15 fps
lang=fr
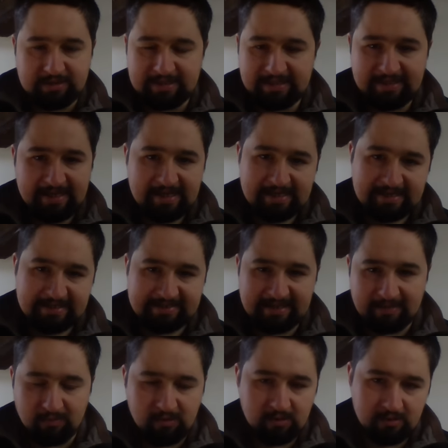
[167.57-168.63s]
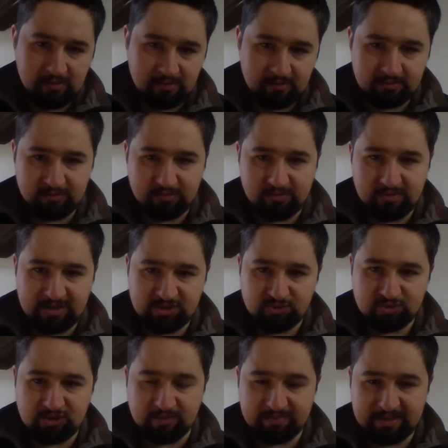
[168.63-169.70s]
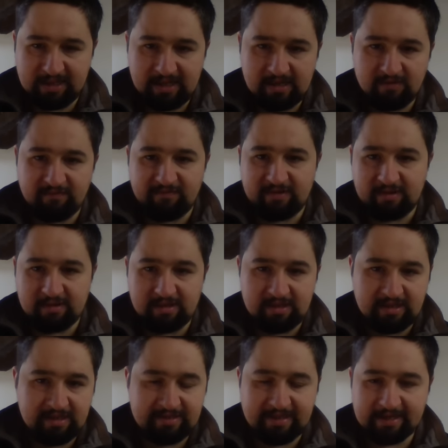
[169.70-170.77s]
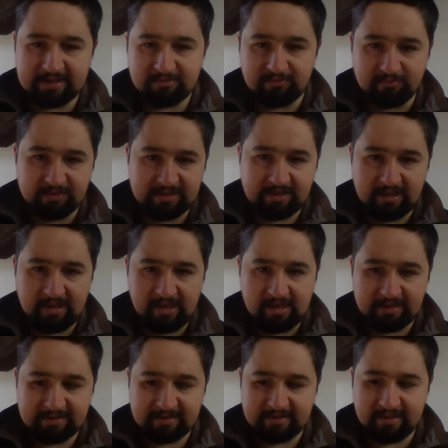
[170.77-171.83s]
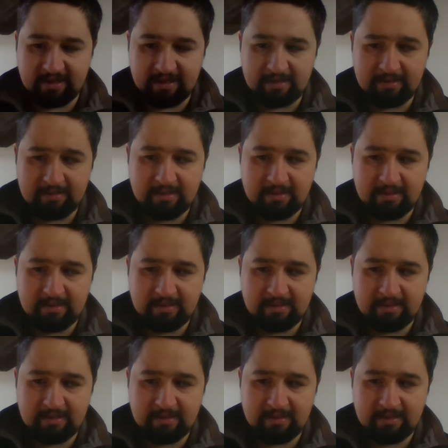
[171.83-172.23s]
les dettes, les amendes, euh, les choses comme ça, enfin les taxes foncières, etc.